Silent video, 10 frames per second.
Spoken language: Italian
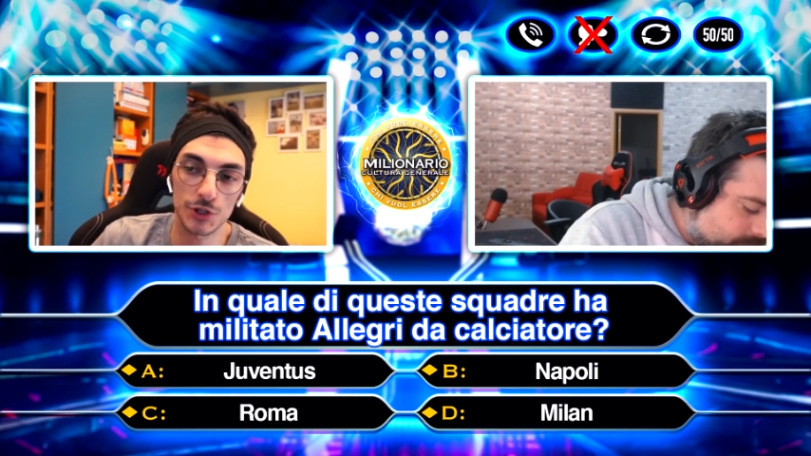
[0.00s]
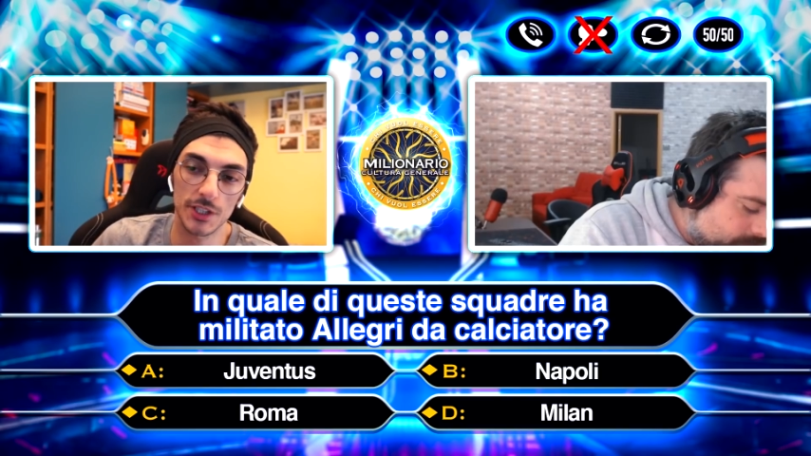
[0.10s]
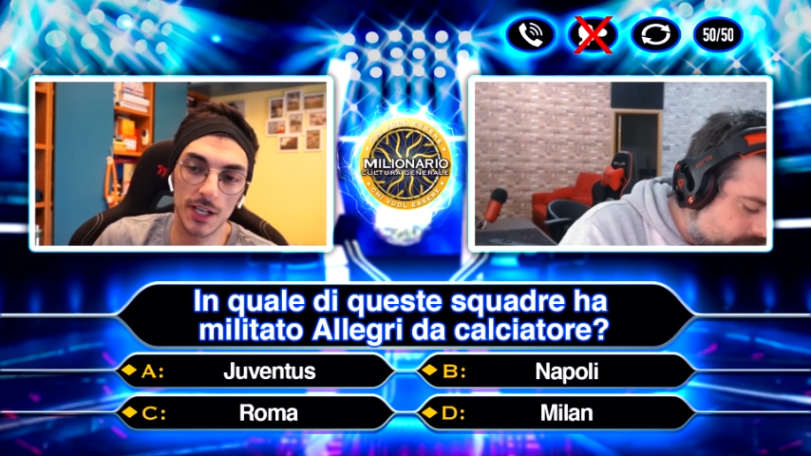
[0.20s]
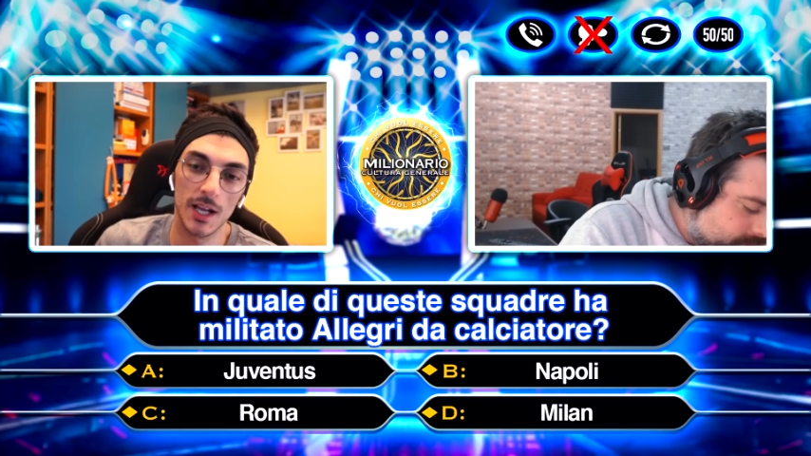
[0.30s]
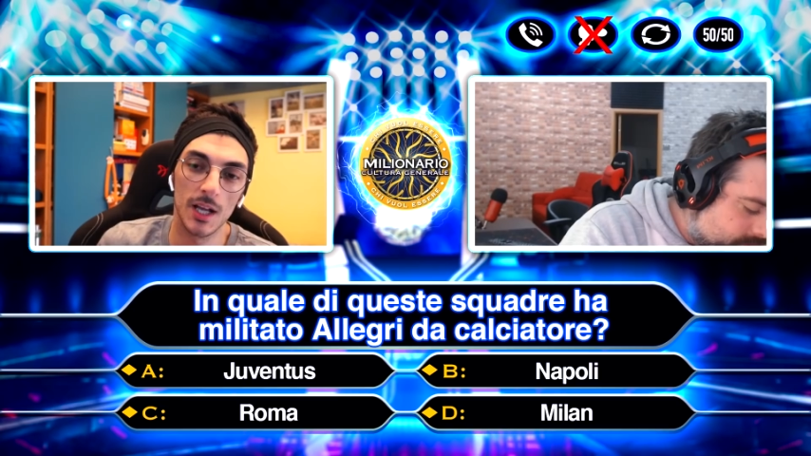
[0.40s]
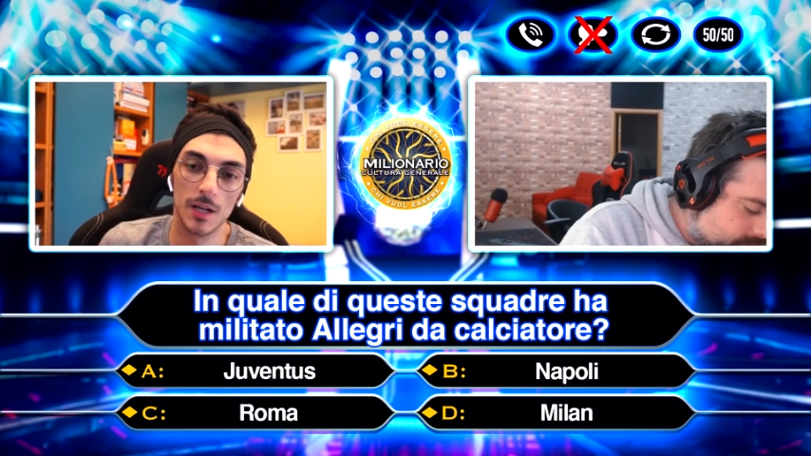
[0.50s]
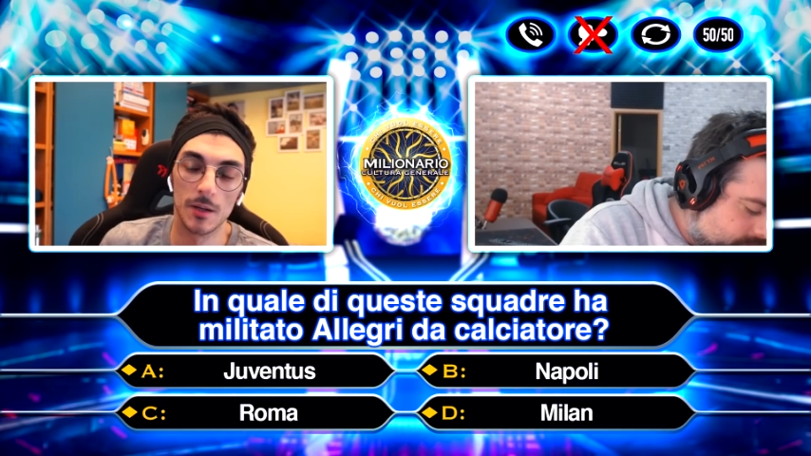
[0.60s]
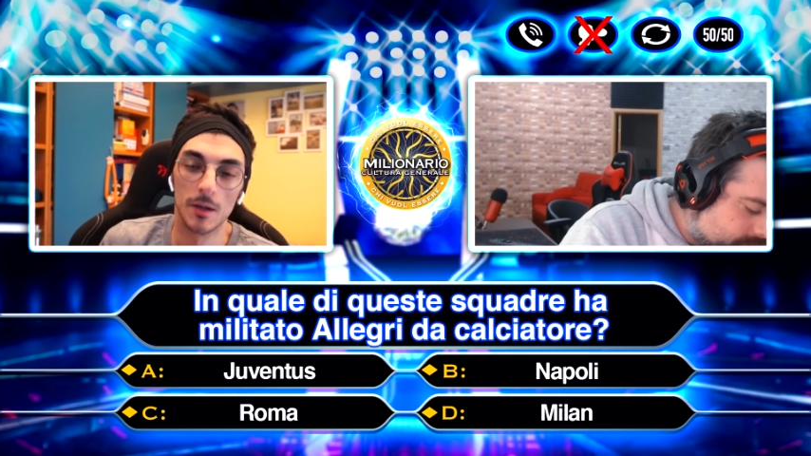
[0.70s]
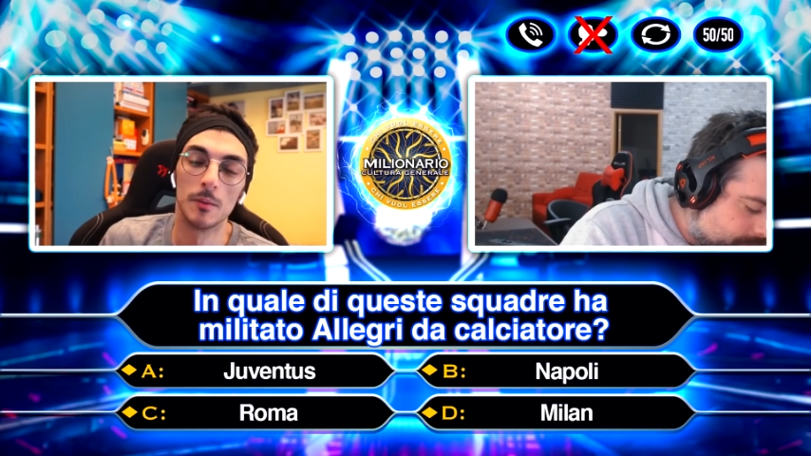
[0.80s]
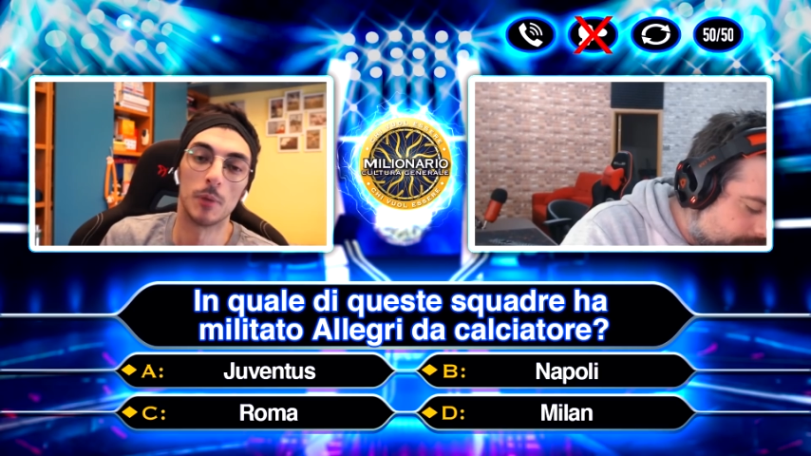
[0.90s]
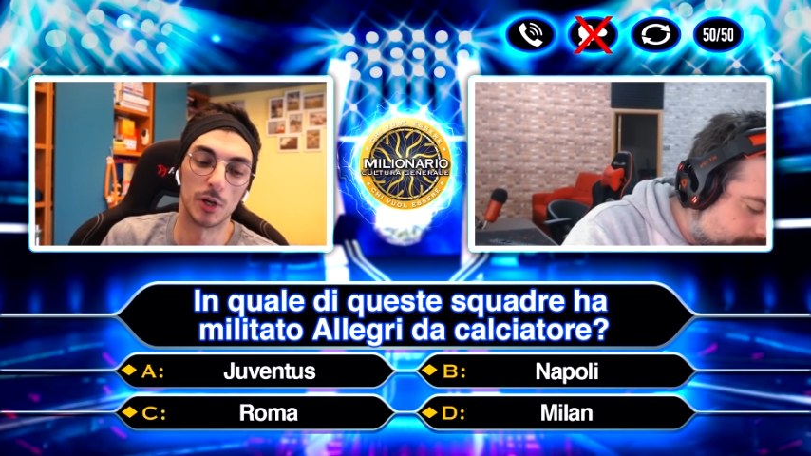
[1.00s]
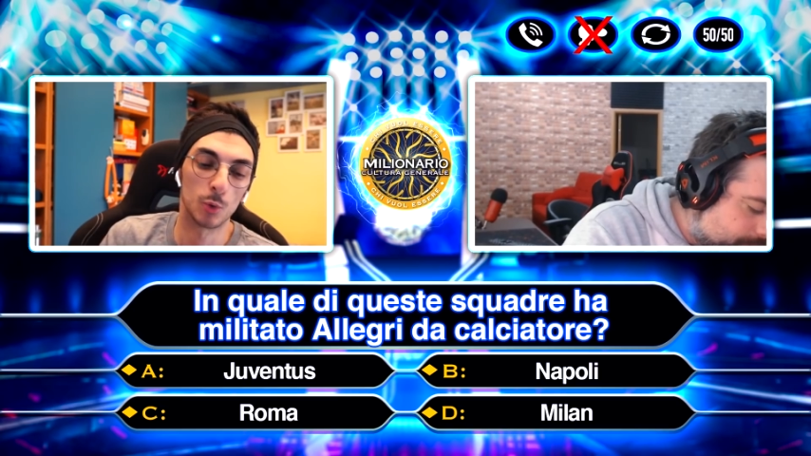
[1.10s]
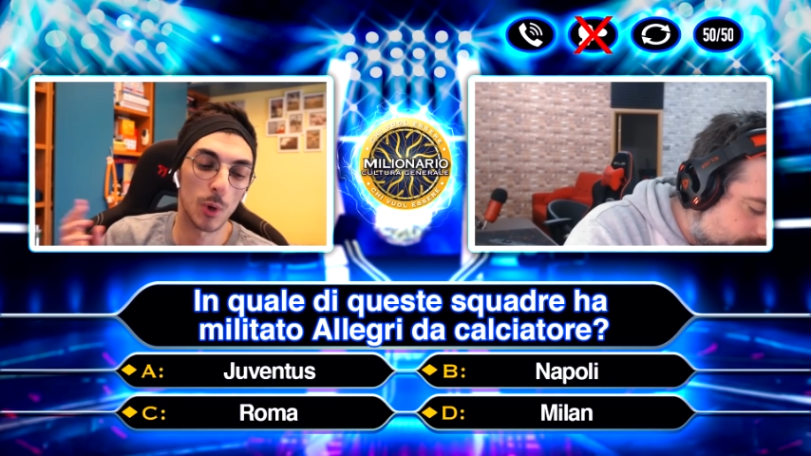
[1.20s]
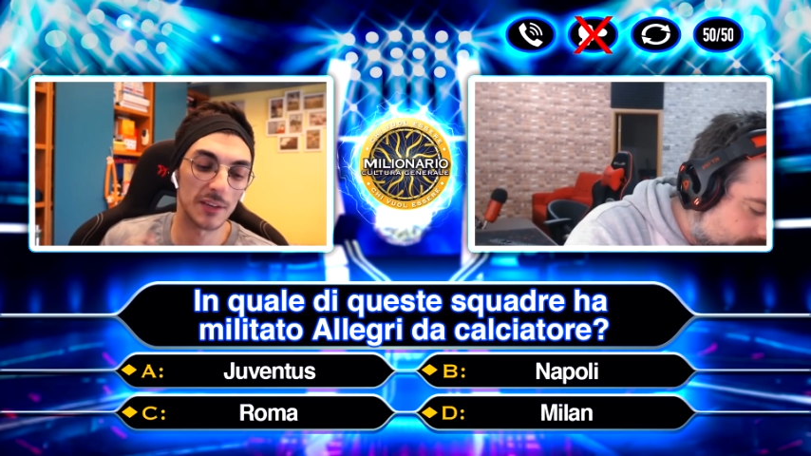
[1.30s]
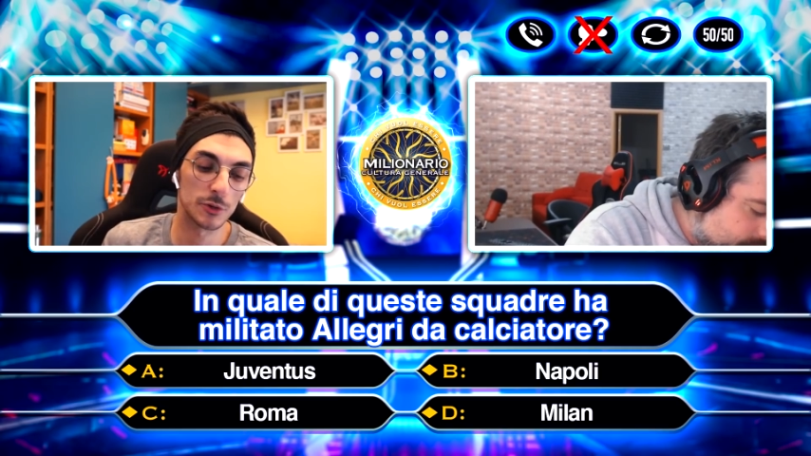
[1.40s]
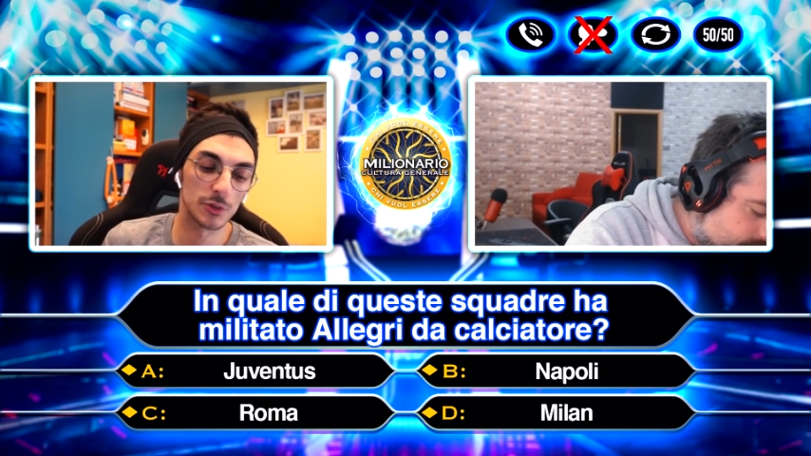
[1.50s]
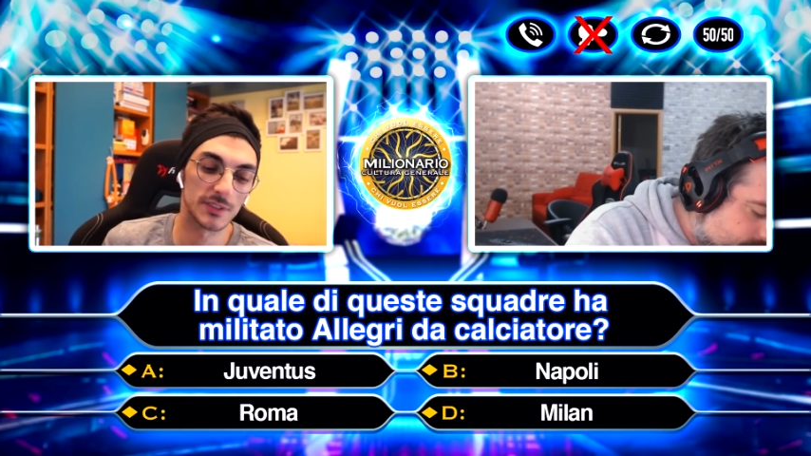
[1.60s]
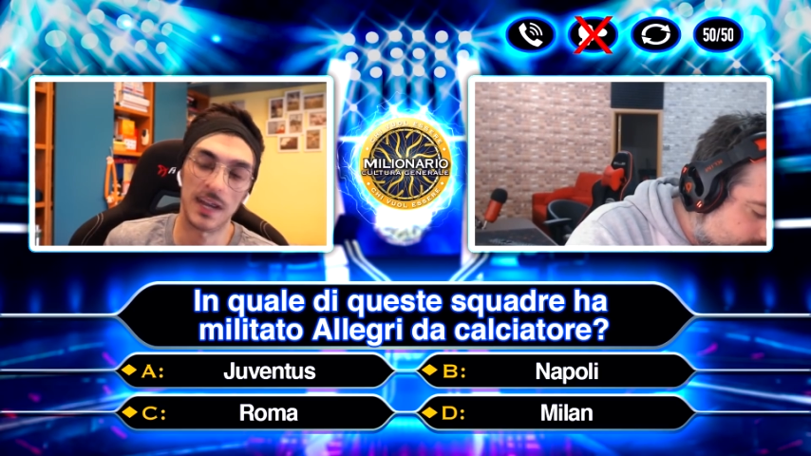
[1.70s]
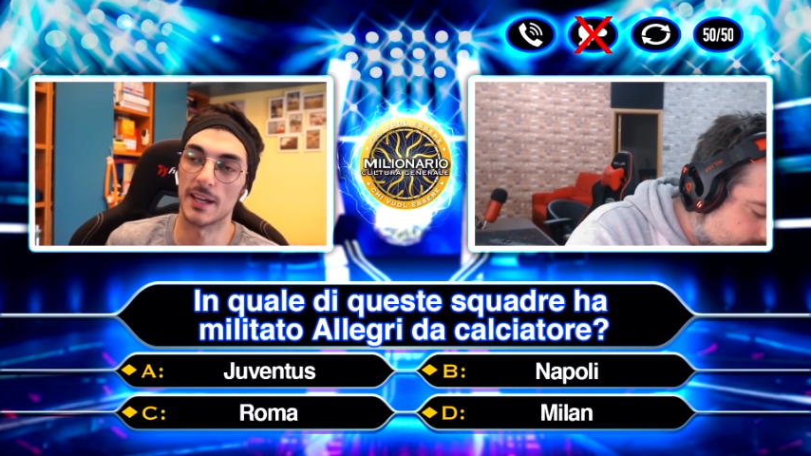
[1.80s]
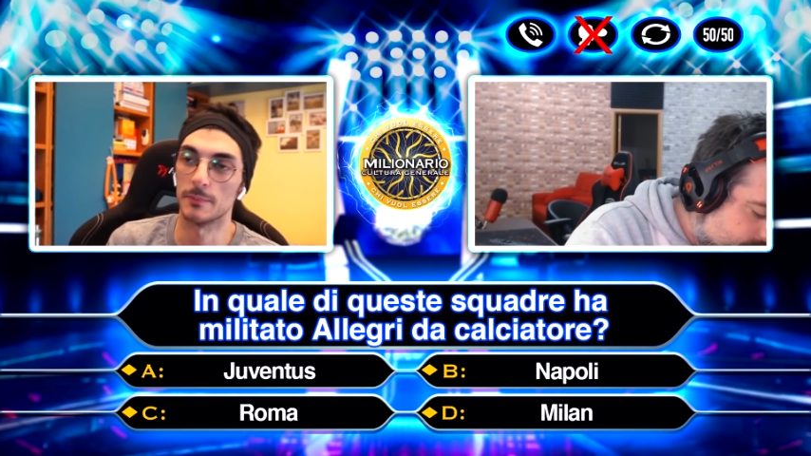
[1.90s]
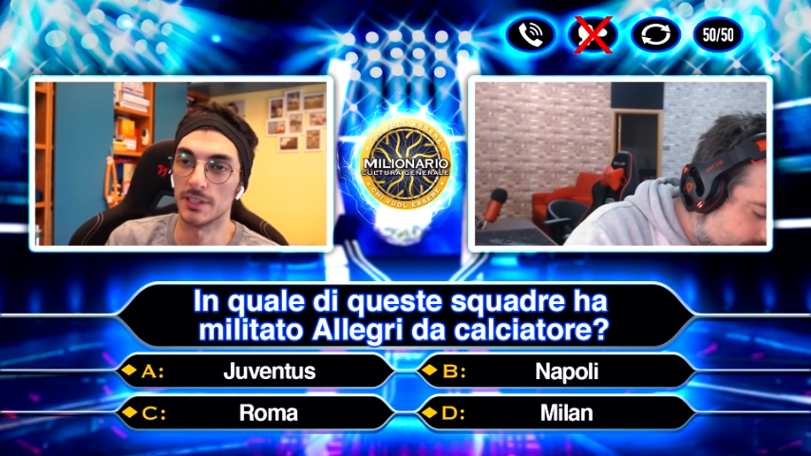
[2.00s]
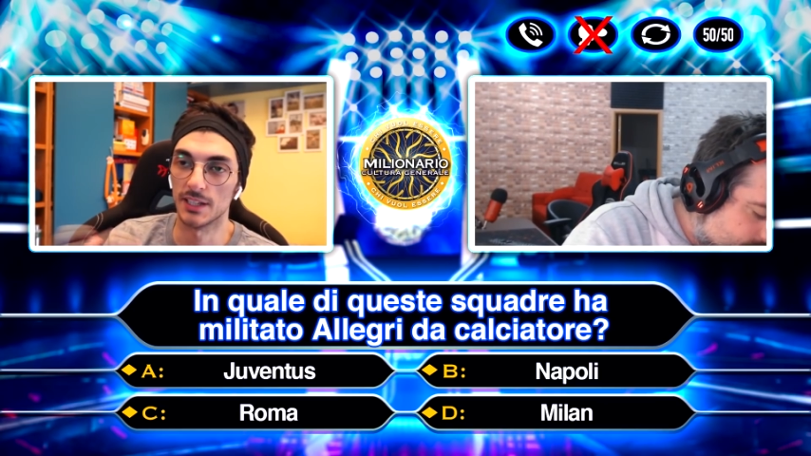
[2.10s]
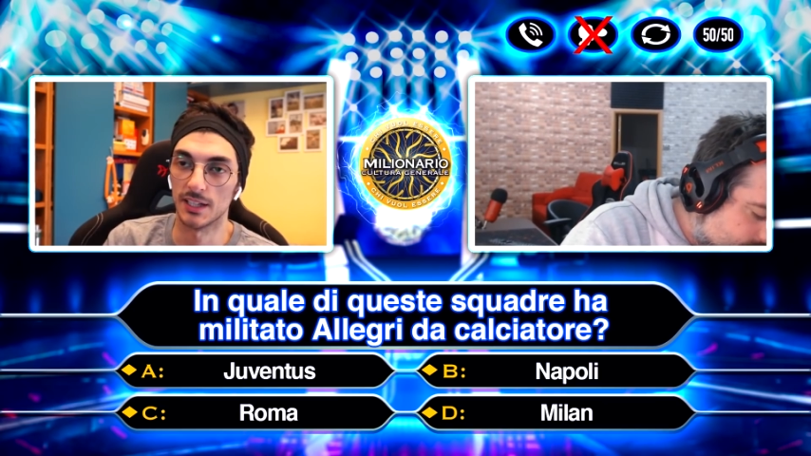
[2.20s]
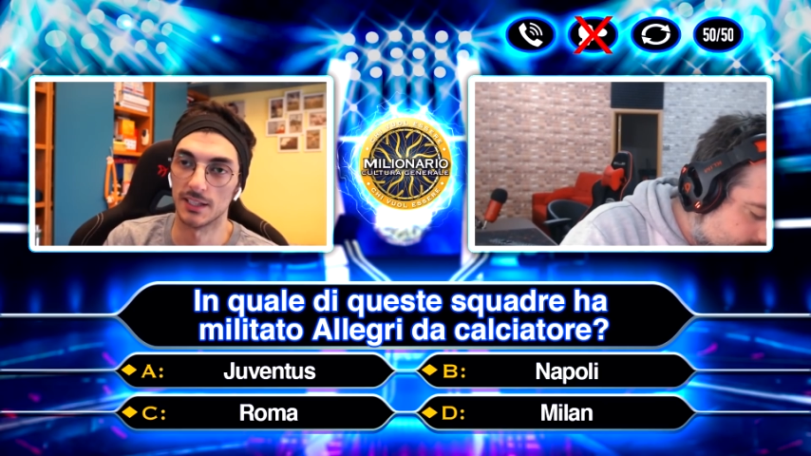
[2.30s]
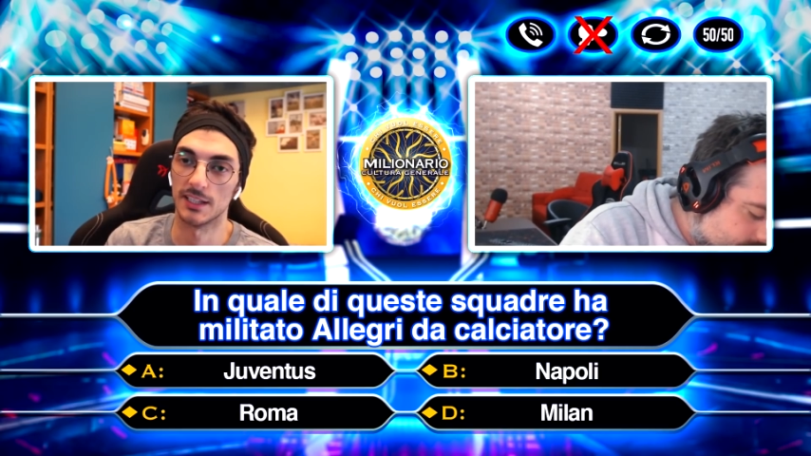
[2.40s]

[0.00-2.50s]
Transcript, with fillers: Viva voce. Sì, poi quando termina la